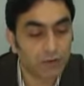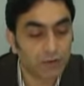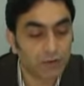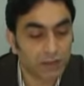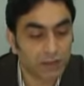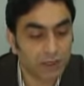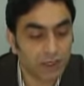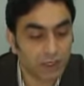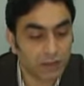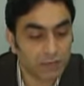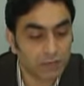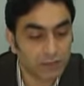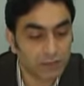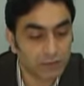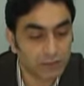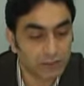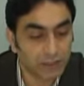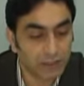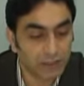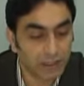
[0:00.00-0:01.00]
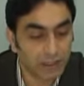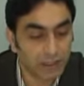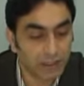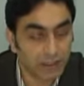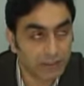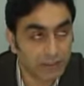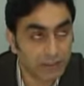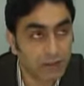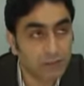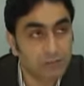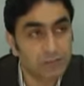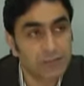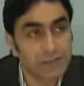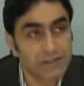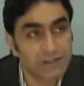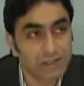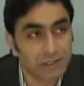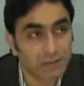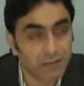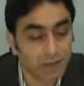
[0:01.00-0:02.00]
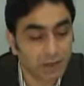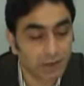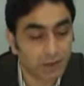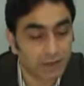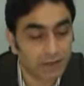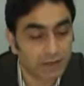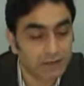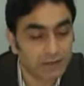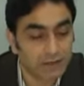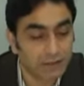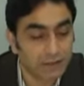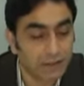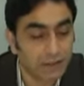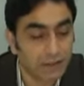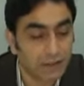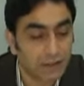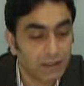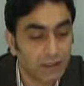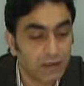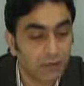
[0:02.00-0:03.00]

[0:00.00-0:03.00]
kulilhamdülillahi Rabbis semavati